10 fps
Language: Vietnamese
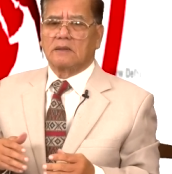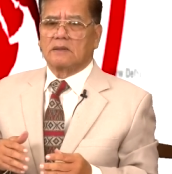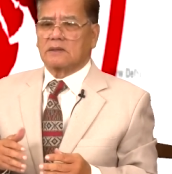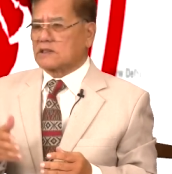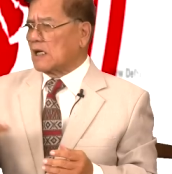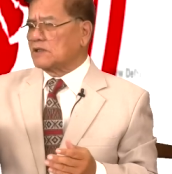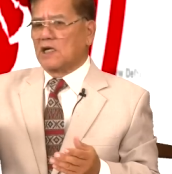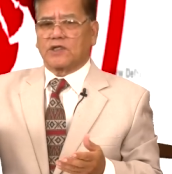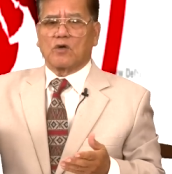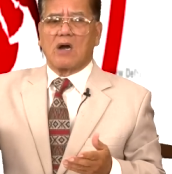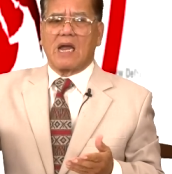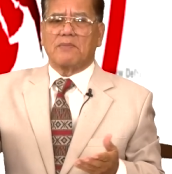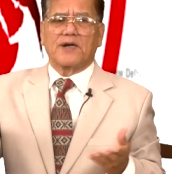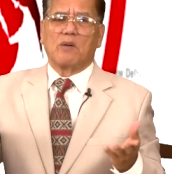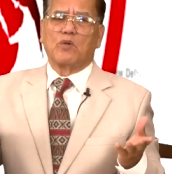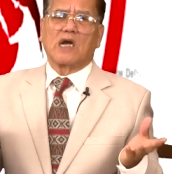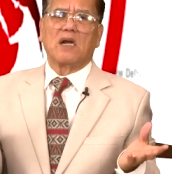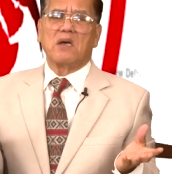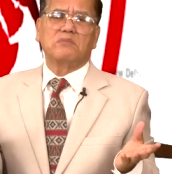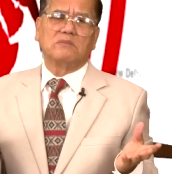Xăng nhất chỉ có hai ba đồng một
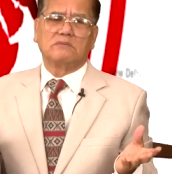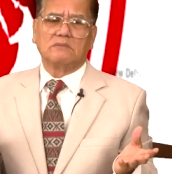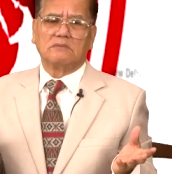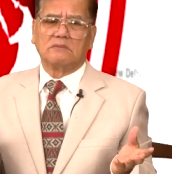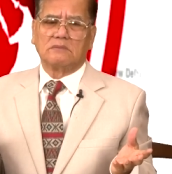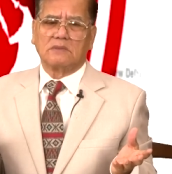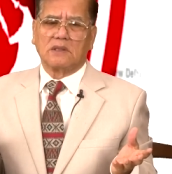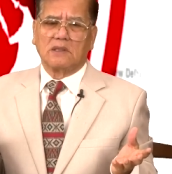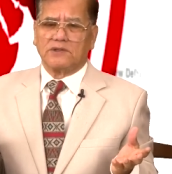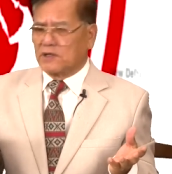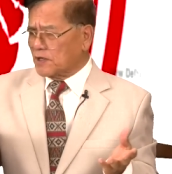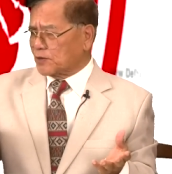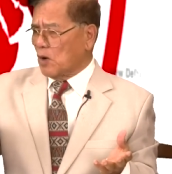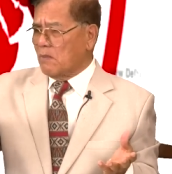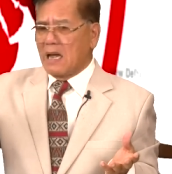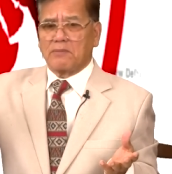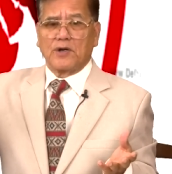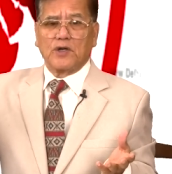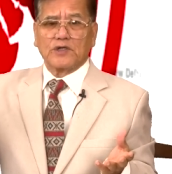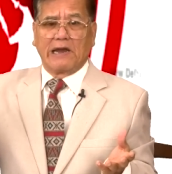gallon. Những cái tiểu bang mà
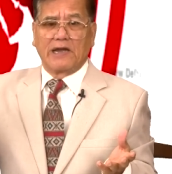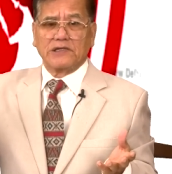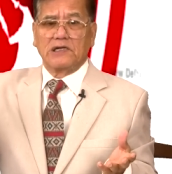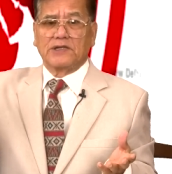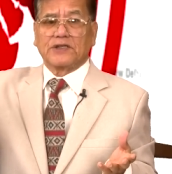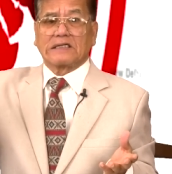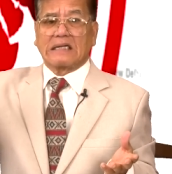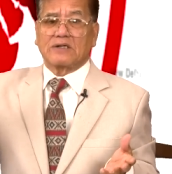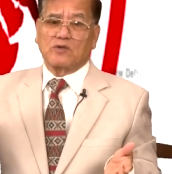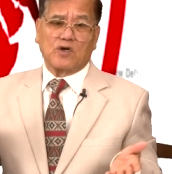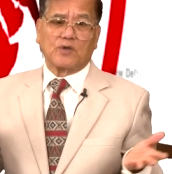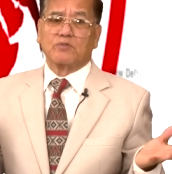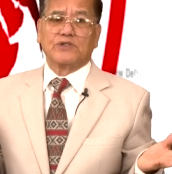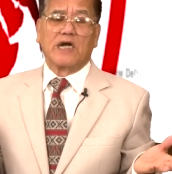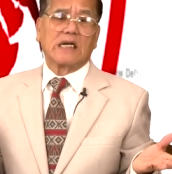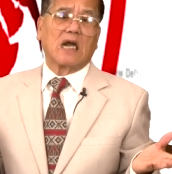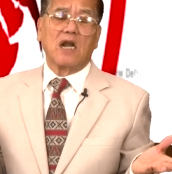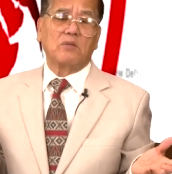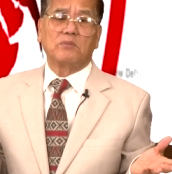nó rẻ như là Texas nó có đồng rưỡi một gallon.